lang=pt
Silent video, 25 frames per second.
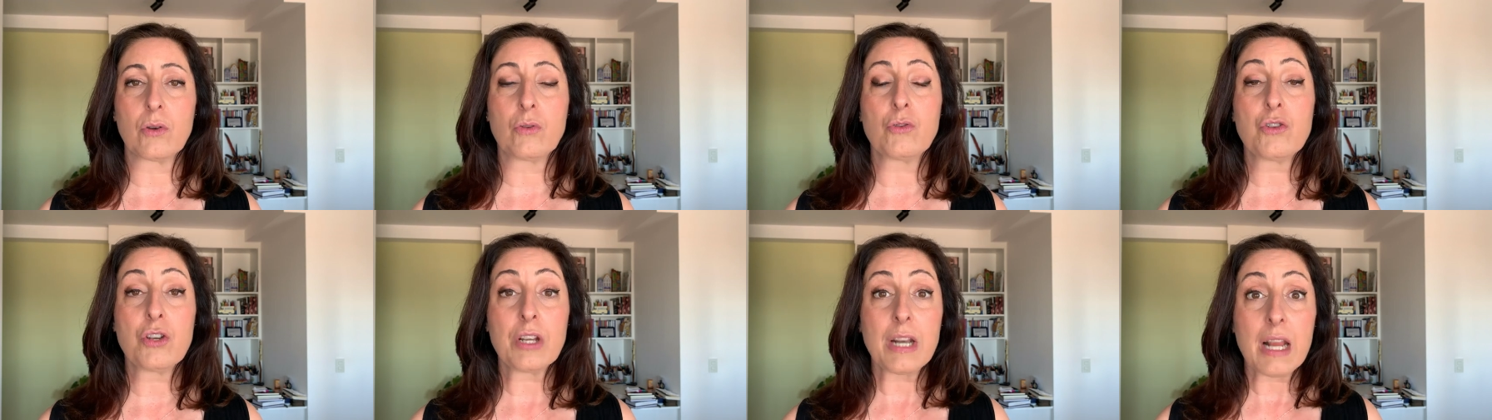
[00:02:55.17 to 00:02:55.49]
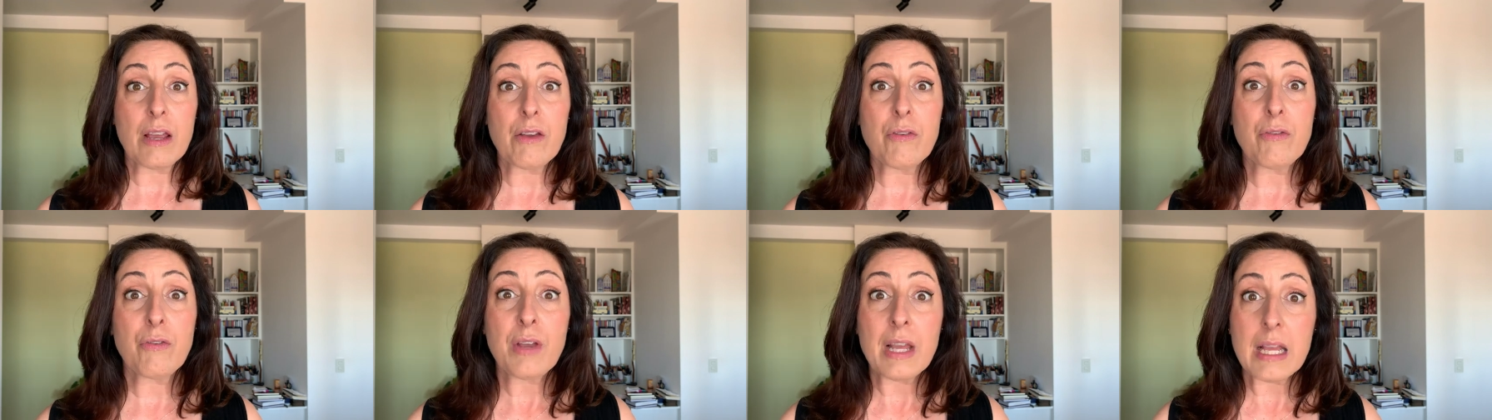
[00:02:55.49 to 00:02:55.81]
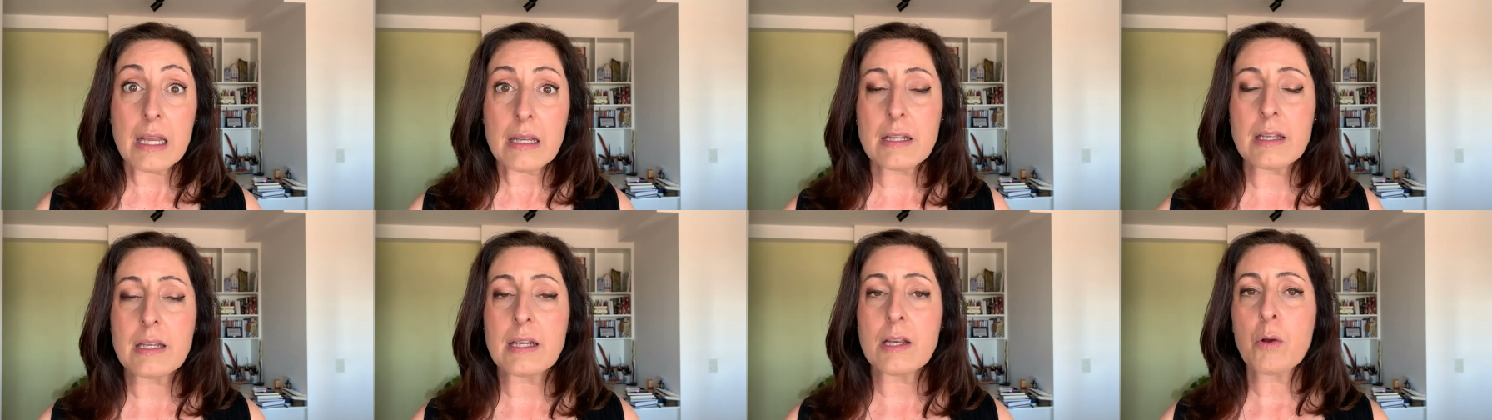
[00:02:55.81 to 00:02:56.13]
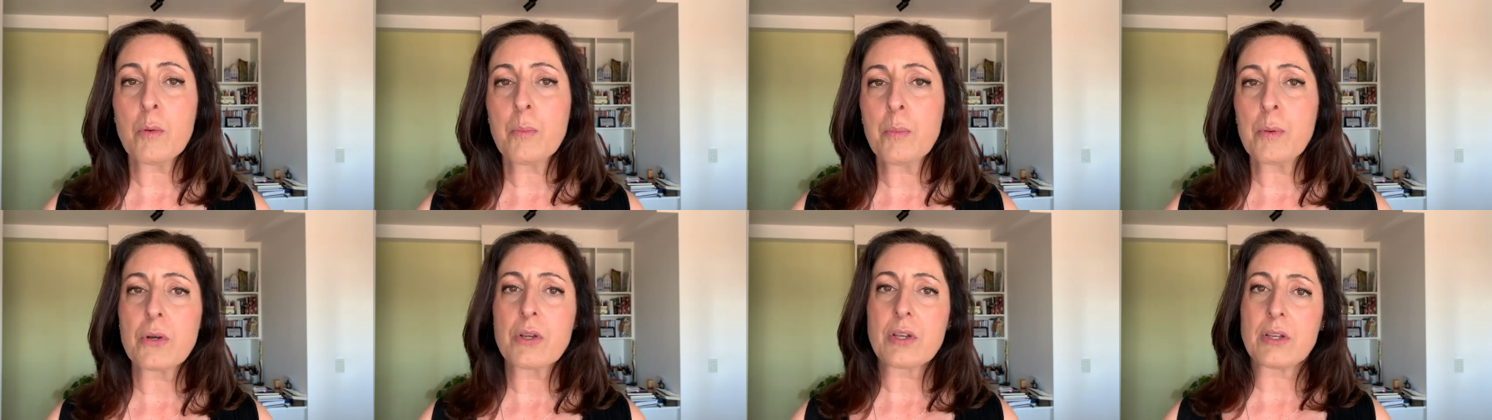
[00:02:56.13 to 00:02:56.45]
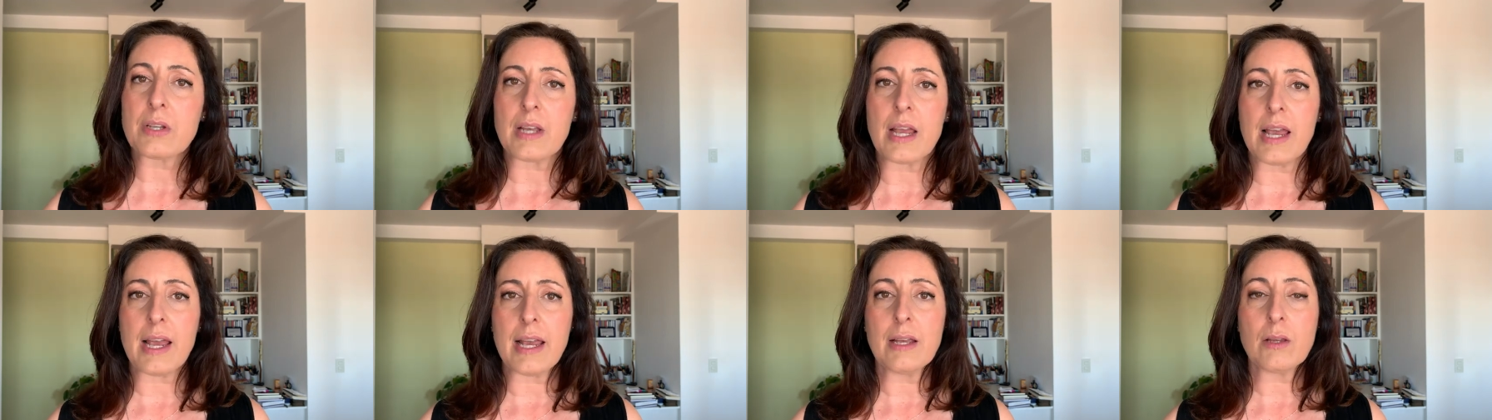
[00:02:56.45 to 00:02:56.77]
Eu tirei
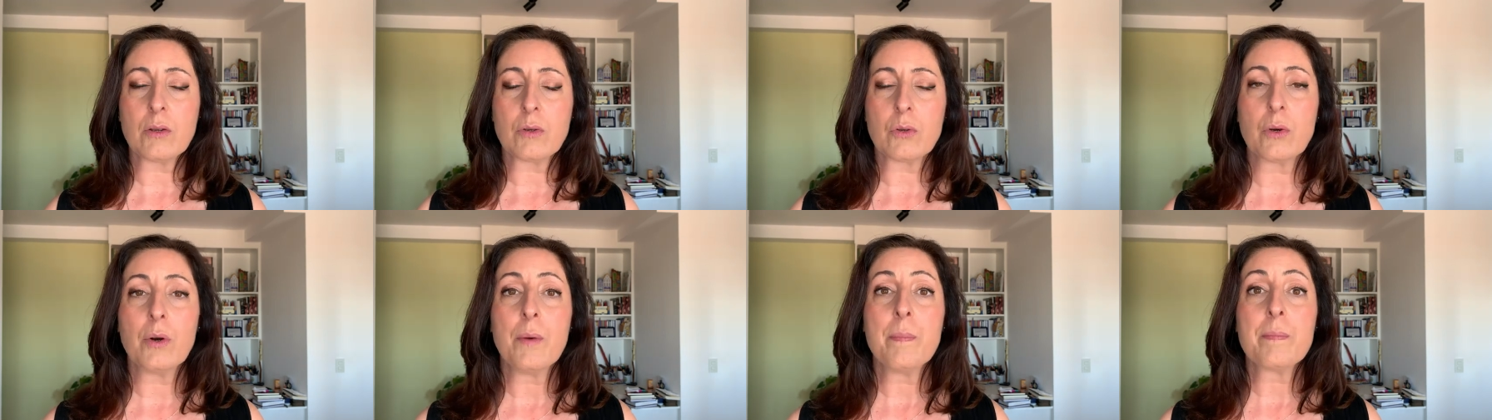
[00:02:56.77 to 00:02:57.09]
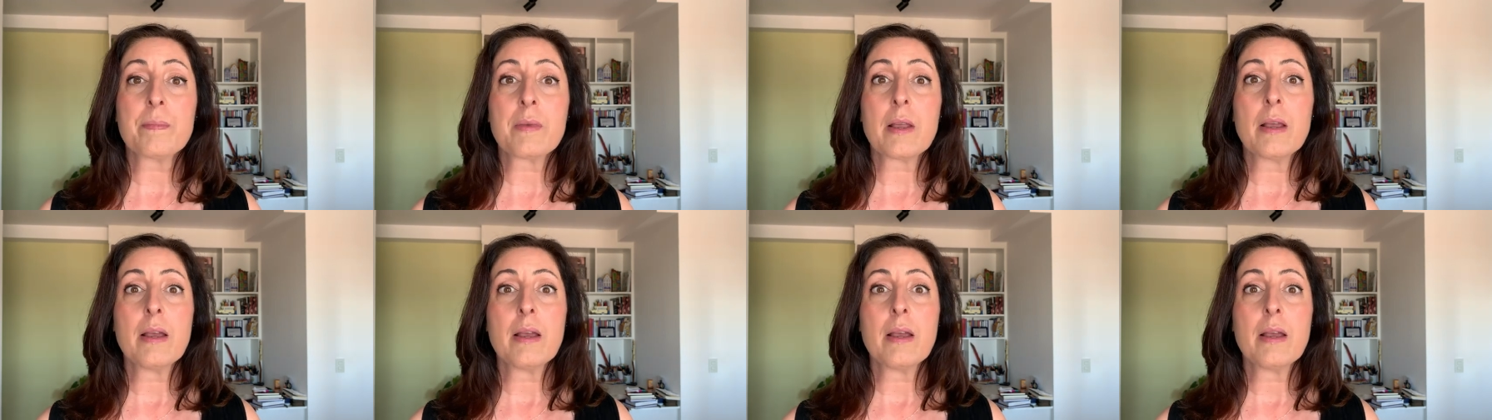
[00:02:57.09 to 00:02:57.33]
25%